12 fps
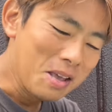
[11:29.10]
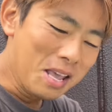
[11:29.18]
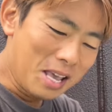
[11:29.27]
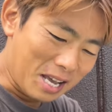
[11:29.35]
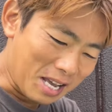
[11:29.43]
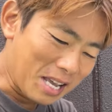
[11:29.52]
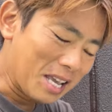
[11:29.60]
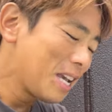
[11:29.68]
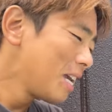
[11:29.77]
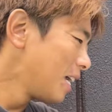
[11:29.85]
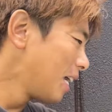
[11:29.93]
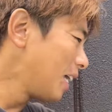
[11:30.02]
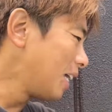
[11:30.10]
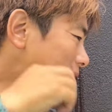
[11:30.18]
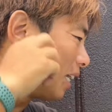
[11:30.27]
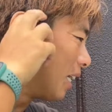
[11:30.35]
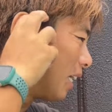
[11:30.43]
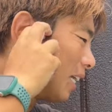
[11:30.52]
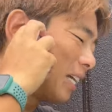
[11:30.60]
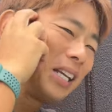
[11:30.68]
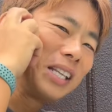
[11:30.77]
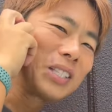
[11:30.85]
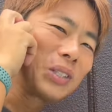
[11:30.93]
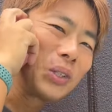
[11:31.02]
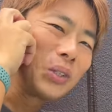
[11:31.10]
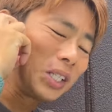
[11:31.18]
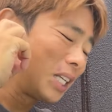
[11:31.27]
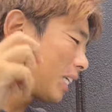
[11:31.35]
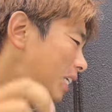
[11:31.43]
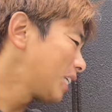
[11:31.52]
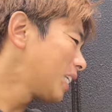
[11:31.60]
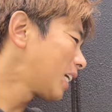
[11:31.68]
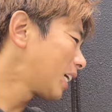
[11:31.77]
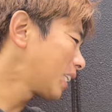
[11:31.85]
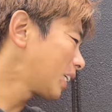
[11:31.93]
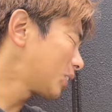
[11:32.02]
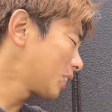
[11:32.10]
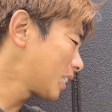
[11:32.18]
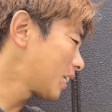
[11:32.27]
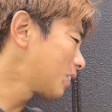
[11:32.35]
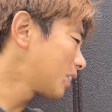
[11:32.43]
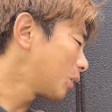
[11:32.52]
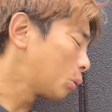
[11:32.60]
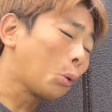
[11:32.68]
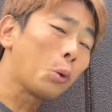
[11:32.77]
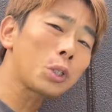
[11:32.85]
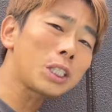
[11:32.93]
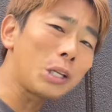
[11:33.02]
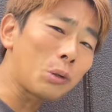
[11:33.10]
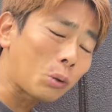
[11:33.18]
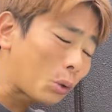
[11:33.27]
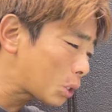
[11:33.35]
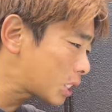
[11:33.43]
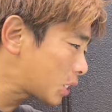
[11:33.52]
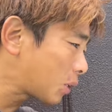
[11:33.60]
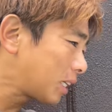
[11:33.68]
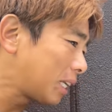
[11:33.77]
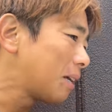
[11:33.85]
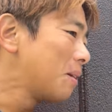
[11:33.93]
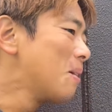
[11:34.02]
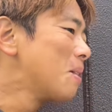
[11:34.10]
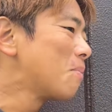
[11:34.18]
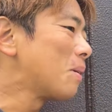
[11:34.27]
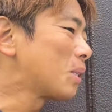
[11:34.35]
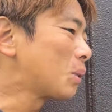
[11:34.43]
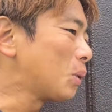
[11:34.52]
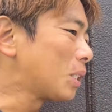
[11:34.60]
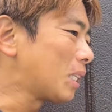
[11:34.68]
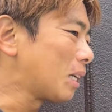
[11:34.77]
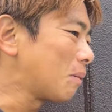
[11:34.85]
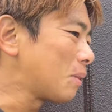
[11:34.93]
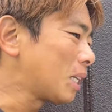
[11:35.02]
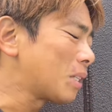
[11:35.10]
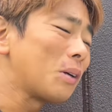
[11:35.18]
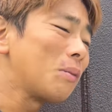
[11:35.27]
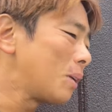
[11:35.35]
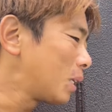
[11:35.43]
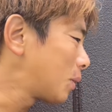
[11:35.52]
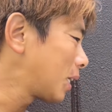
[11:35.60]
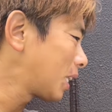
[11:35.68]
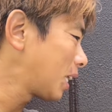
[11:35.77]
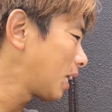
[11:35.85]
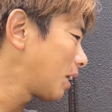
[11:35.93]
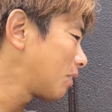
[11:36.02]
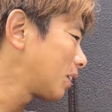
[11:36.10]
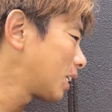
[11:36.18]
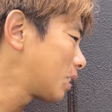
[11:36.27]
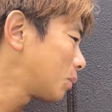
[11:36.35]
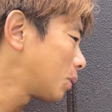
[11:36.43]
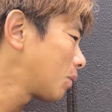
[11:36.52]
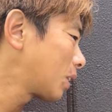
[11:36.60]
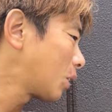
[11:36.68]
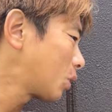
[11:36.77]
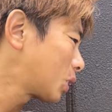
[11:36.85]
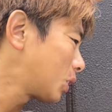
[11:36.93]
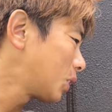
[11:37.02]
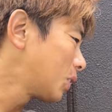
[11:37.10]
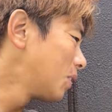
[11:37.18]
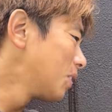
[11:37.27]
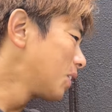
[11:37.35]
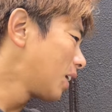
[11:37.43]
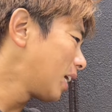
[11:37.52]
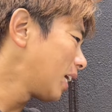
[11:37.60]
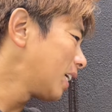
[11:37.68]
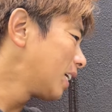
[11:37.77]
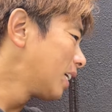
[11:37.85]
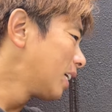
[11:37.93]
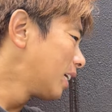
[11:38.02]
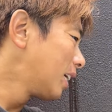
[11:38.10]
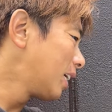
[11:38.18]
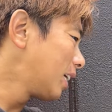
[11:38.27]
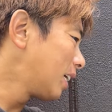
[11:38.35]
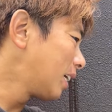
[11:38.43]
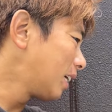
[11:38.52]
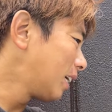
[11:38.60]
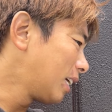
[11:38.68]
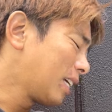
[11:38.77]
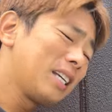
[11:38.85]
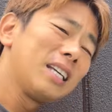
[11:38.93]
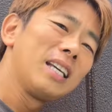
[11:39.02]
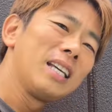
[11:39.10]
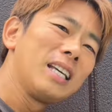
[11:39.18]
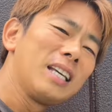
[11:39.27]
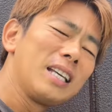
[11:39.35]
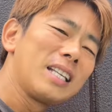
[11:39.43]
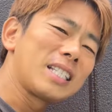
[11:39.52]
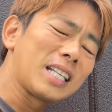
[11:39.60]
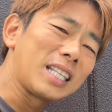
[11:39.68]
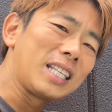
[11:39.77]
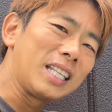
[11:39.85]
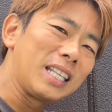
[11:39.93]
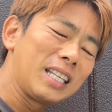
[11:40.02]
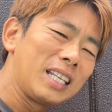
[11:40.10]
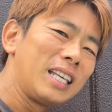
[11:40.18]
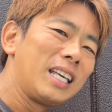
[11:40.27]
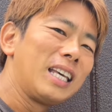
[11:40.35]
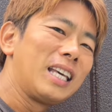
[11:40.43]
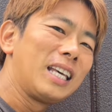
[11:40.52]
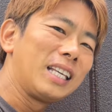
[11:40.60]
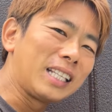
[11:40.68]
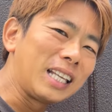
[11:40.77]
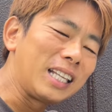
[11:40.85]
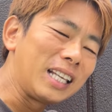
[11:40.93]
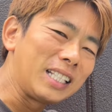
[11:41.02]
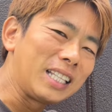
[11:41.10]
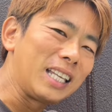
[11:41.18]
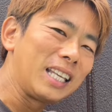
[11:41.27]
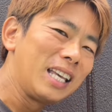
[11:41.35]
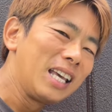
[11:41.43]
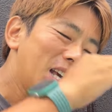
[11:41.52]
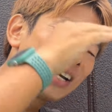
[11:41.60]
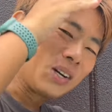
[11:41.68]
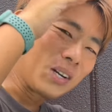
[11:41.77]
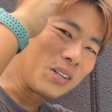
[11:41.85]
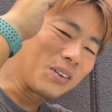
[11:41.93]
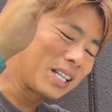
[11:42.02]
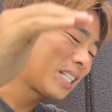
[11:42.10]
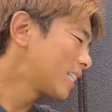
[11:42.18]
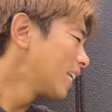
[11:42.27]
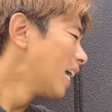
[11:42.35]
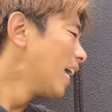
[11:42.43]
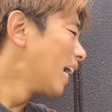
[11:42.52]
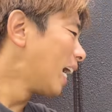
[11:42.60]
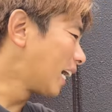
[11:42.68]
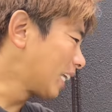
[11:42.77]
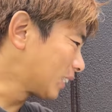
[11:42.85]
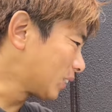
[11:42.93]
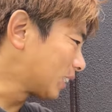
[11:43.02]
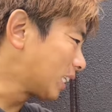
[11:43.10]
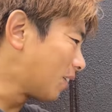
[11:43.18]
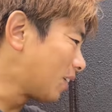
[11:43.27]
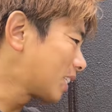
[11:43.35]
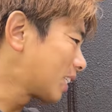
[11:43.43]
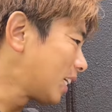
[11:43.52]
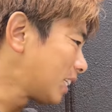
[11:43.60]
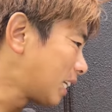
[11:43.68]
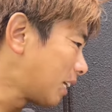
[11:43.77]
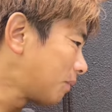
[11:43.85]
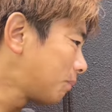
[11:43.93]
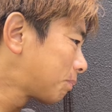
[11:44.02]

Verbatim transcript: はい、えー、それをね気にかけてくださる方どうしたのコーチとかね、まあ、そういった皆様に恵まれて私も楽しくはい、えーさせていただいておりますありがとうございますケイさん